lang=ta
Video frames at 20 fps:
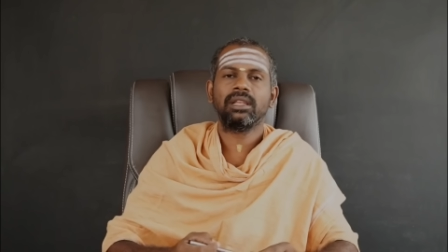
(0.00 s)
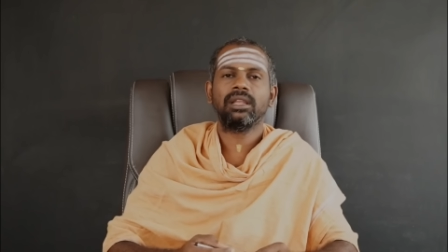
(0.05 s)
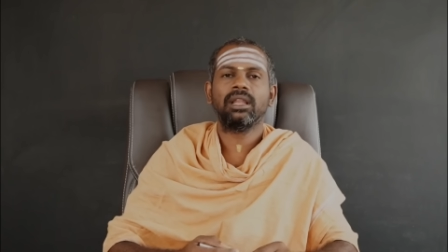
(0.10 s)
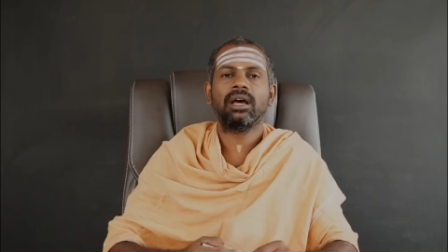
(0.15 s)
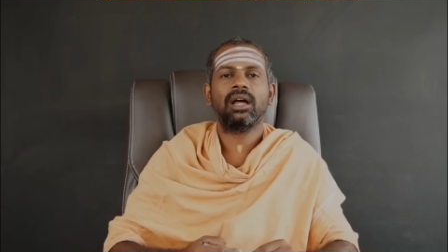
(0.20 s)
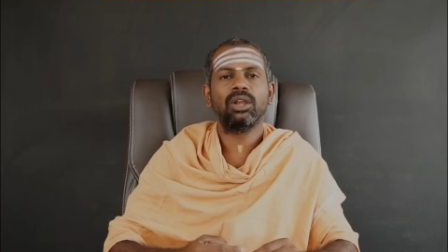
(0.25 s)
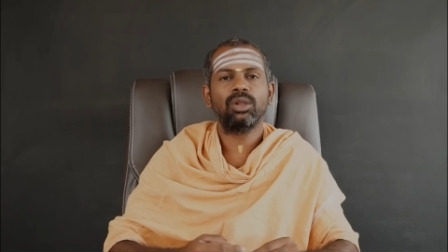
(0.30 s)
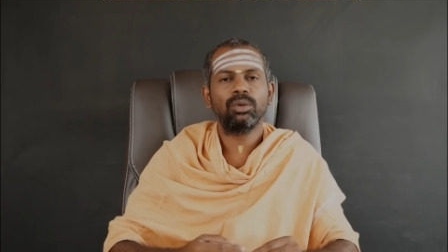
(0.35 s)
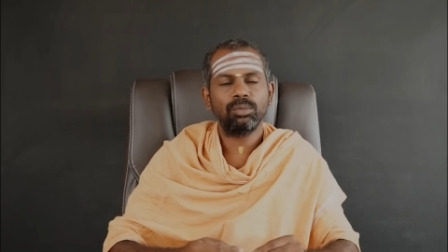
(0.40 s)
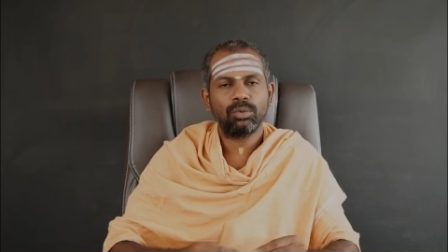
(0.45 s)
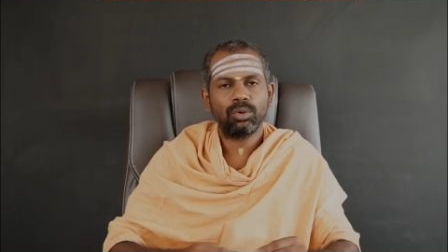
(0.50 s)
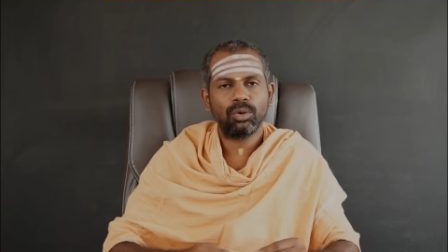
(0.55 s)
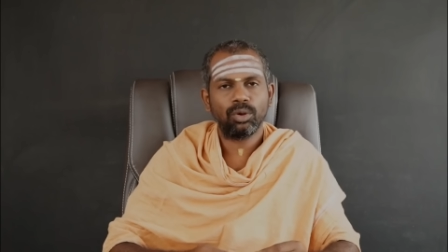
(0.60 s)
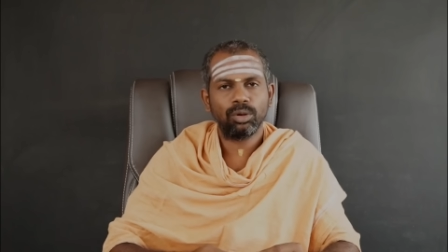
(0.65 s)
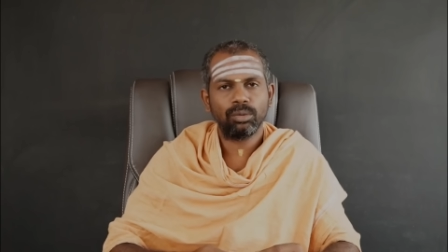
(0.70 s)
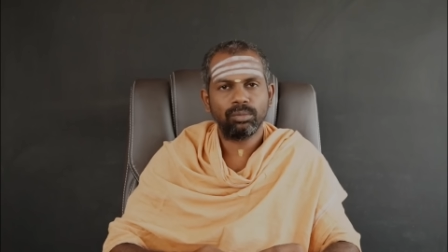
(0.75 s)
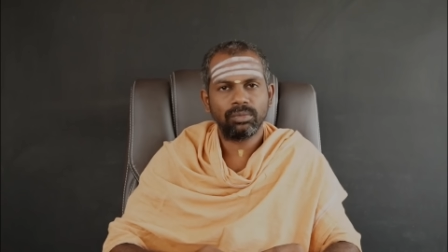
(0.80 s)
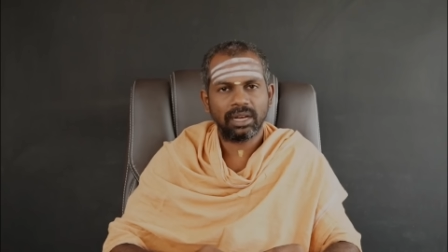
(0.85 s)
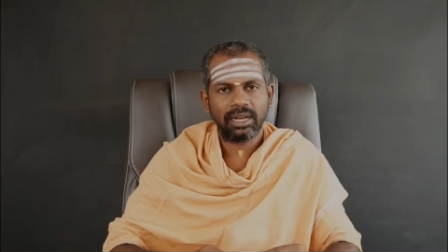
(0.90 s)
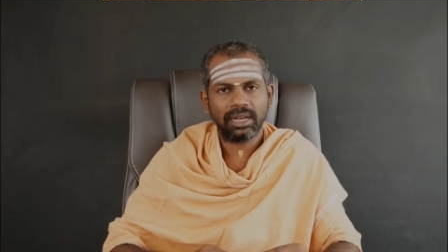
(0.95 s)
நாளும்
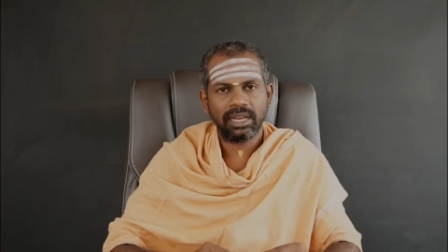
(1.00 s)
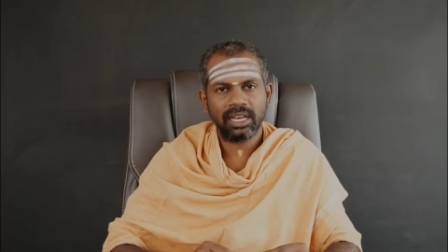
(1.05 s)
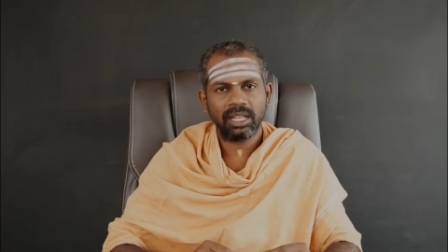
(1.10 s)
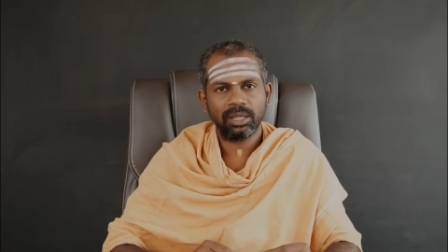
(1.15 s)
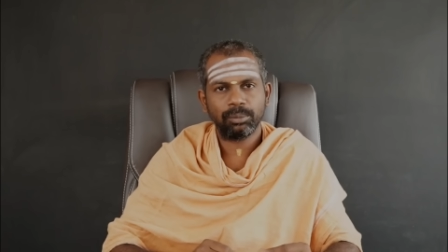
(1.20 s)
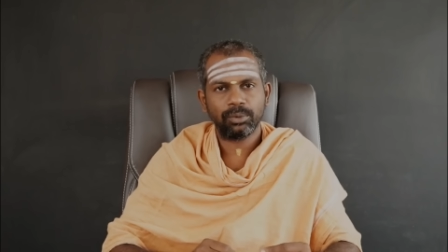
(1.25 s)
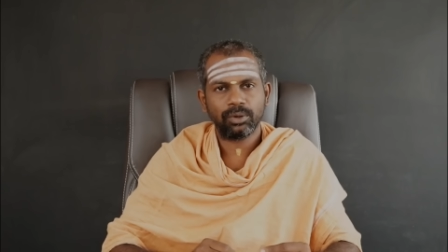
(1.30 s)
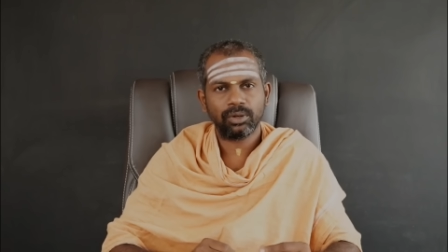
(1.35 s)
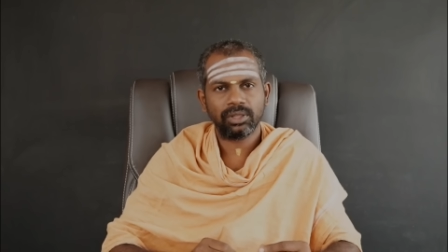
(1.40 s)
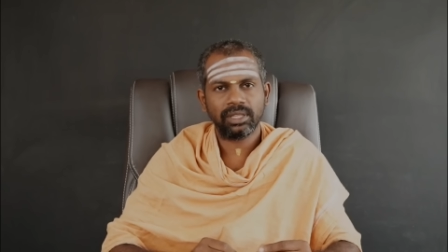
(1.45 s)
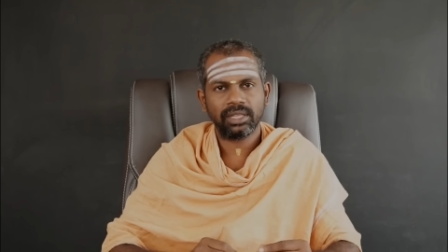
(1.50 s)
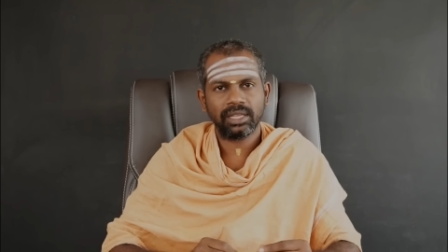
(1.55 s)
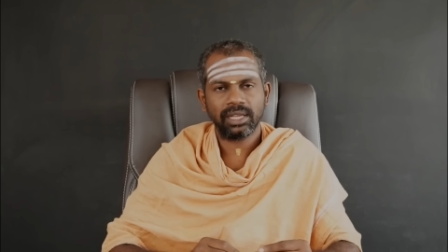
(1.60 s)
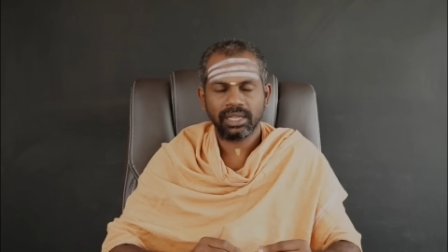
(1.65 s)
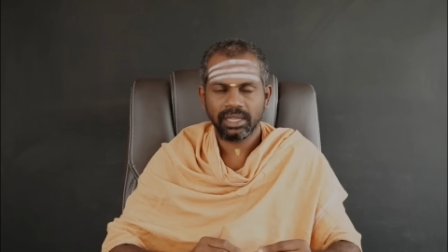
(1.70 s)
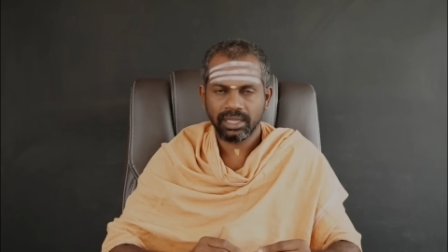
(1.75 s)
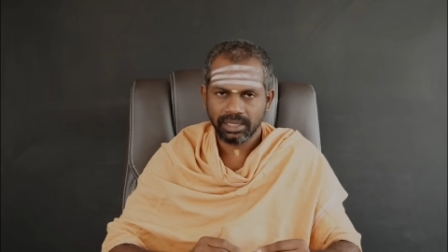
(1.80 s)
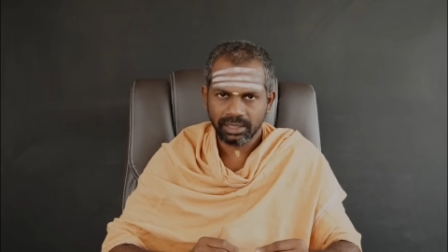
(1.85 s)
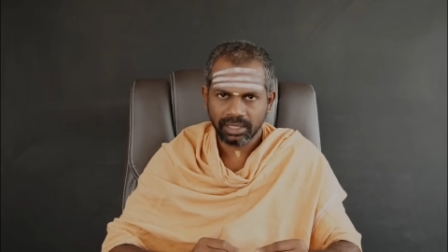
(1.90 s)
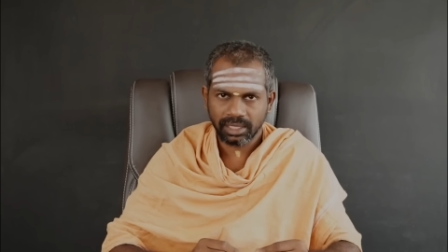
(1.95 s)
கோளும் நன்னிலை பொருந்திய
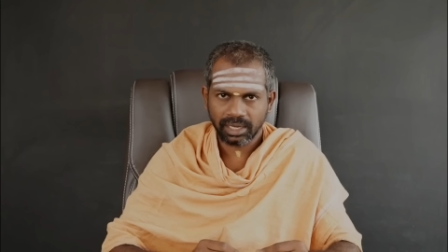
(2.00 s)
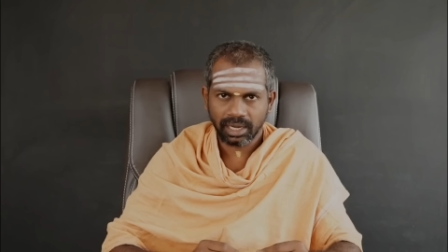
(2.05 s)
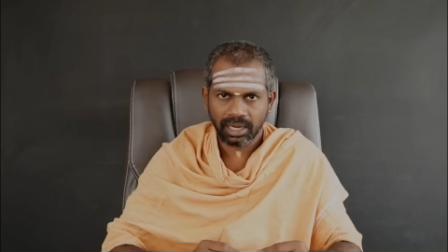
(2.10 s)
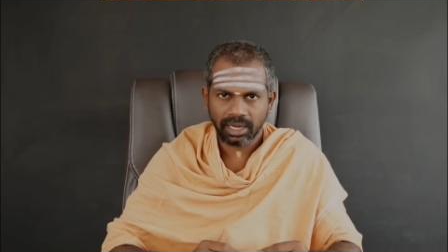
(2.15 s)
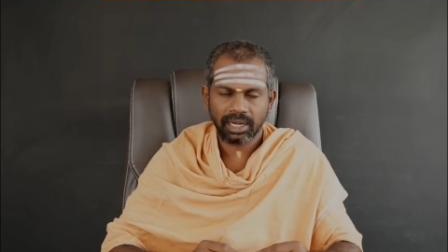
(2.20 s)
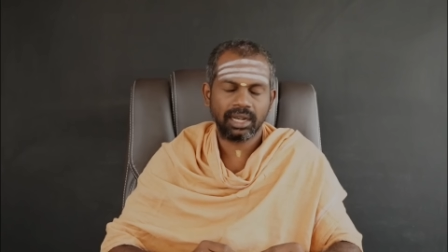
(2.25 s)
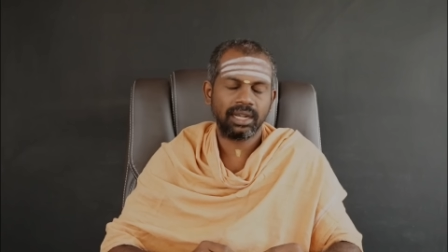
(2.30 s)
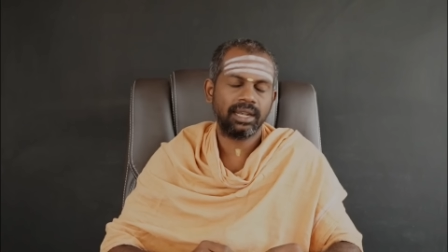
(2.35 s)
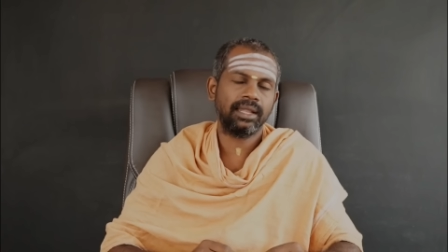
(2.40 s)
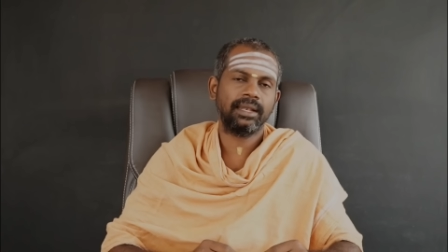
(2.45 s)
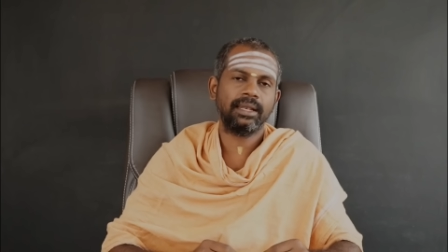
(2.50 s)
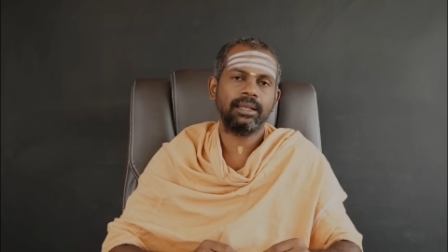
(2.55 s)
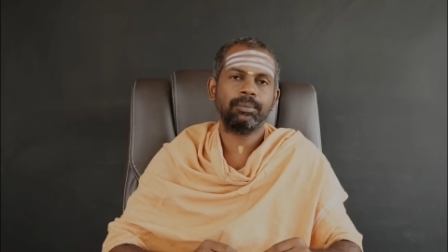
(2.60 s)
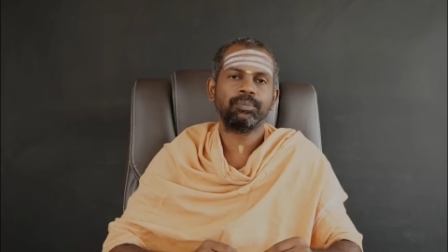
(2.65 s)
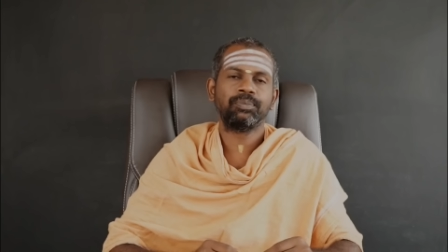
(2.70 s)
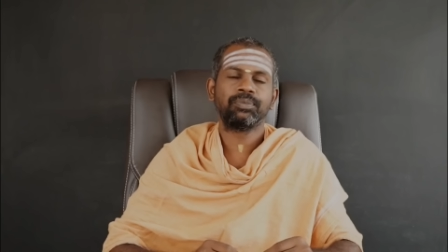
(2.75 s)
இந்த நன்னாளில்